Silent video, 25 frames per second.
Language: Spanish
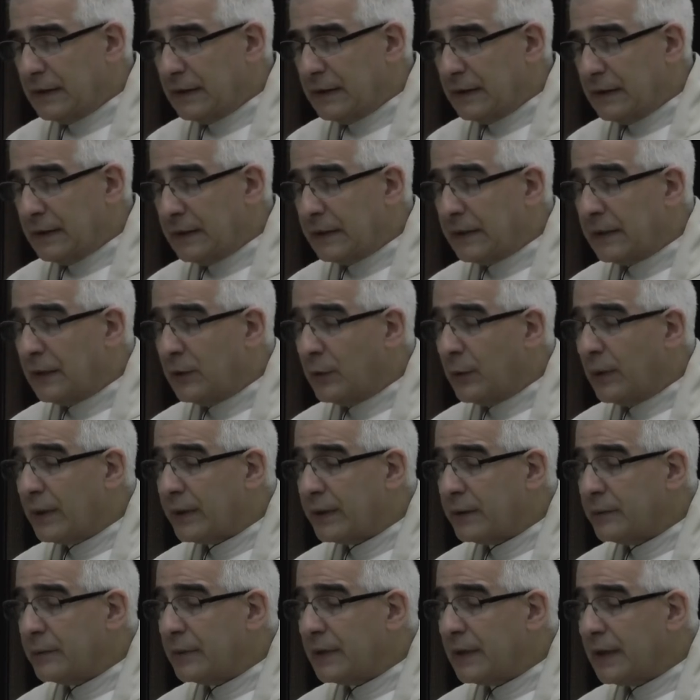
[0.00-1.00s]
El que lo ha
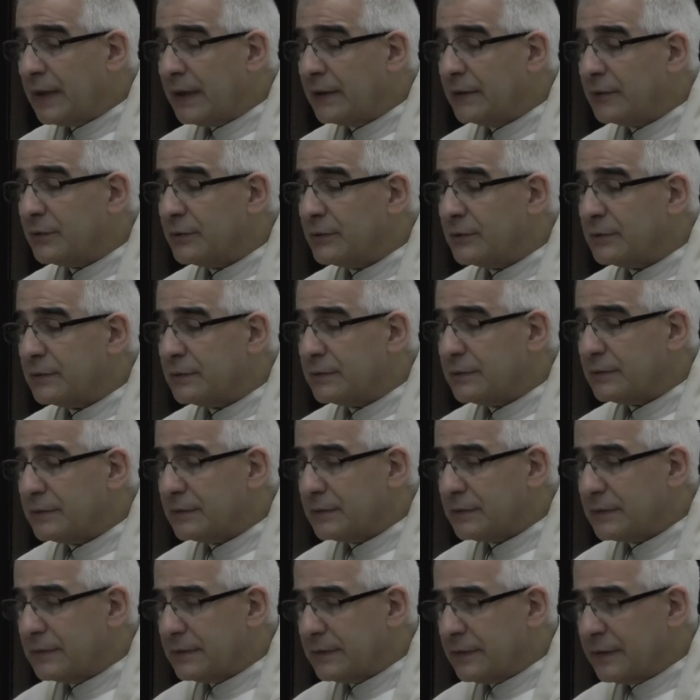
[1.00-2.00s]
revelado
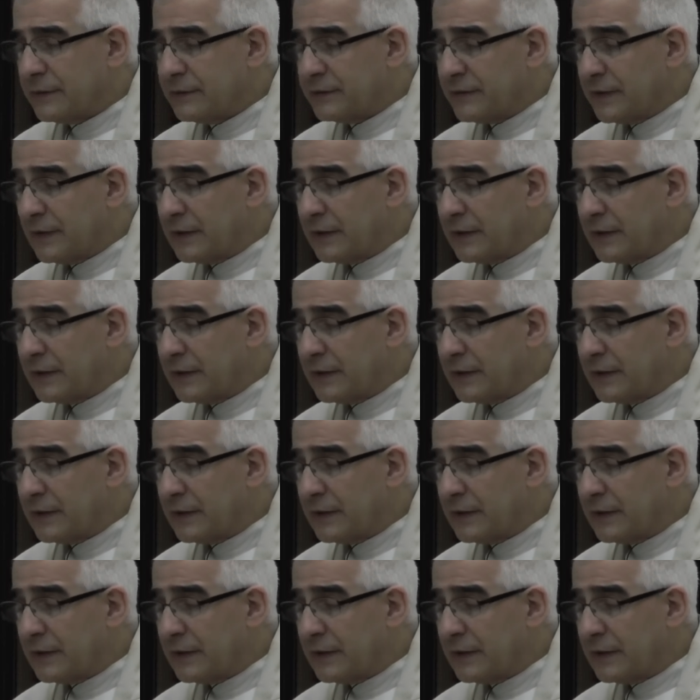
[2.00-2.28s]
es